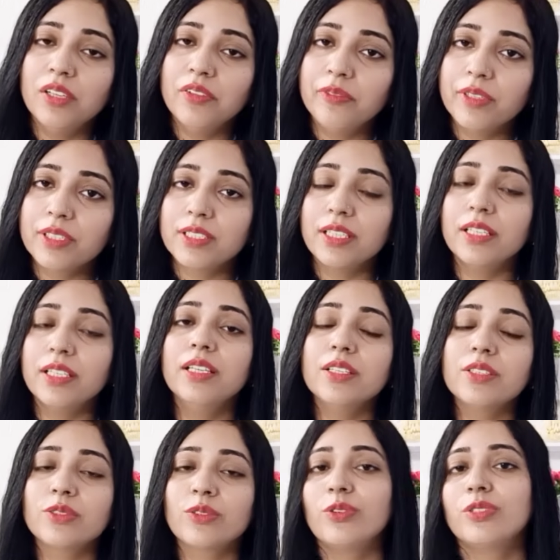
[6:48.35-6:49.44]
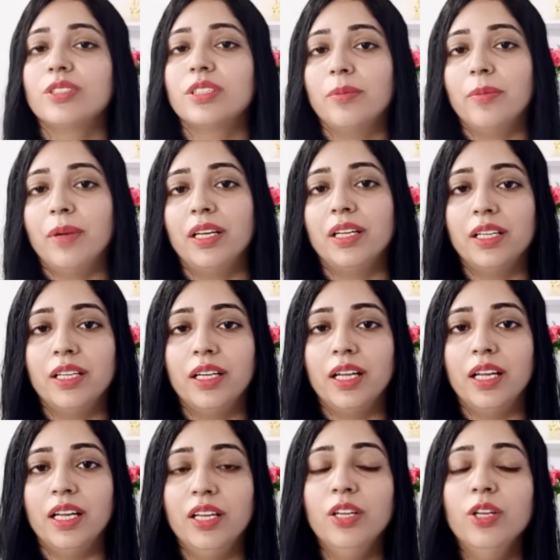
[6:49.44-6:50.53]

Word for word: वैसे ही इसको इस्तेमाल करना है